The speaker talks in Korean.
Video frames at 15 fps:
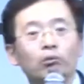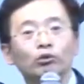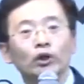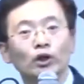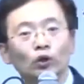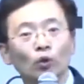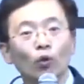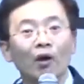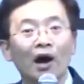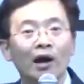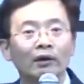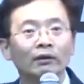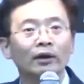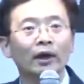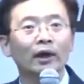아브넬이
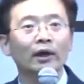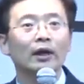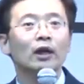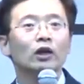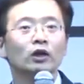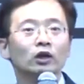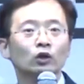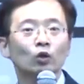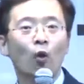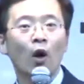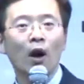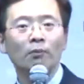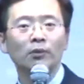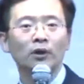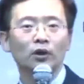돌아가는데 이
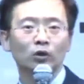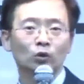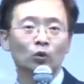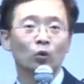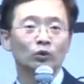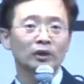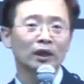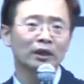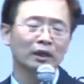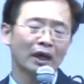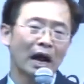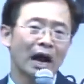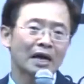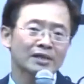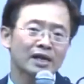요압이
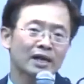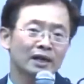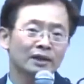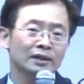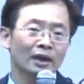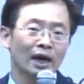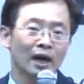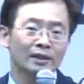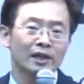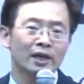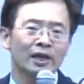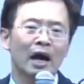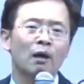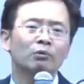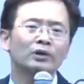동생이 아사헬이잖아요.
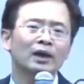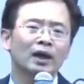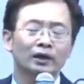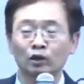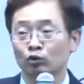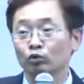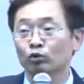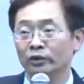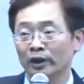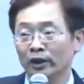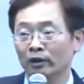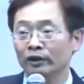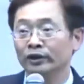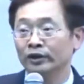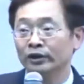아사헬이 아브넬한테
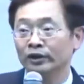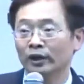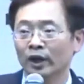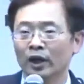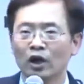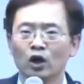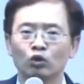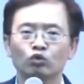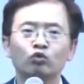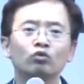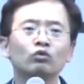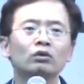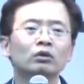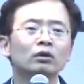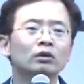죽었잖아요. 그 직전에
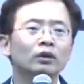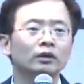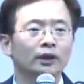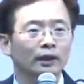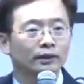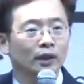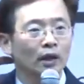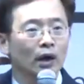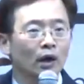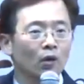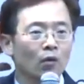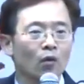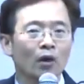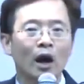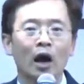죽은 거를 딱
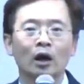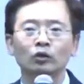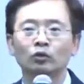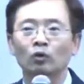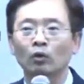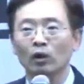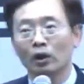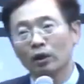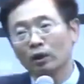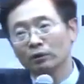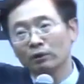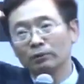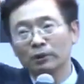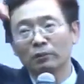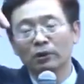생각하고 가가지고
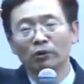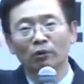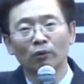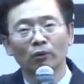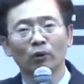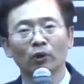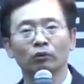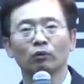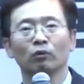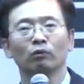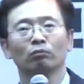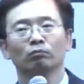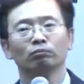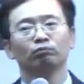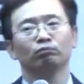잠시만요.
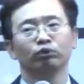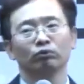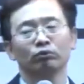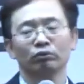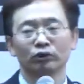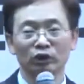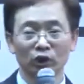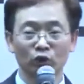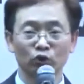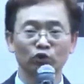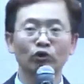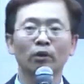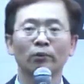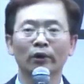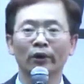와가지고 찔러
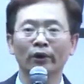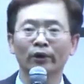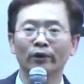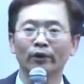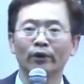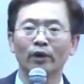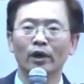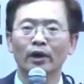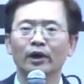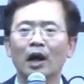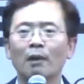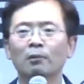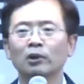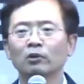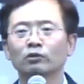죽여버려요.
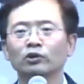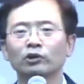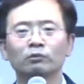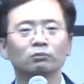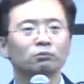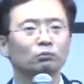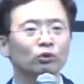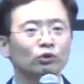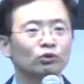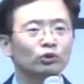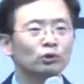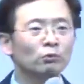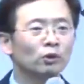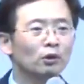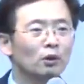그러니까 한마디로 지금으로
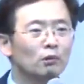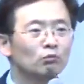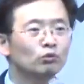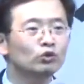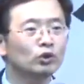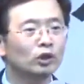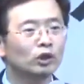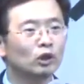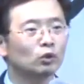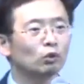치면 문재인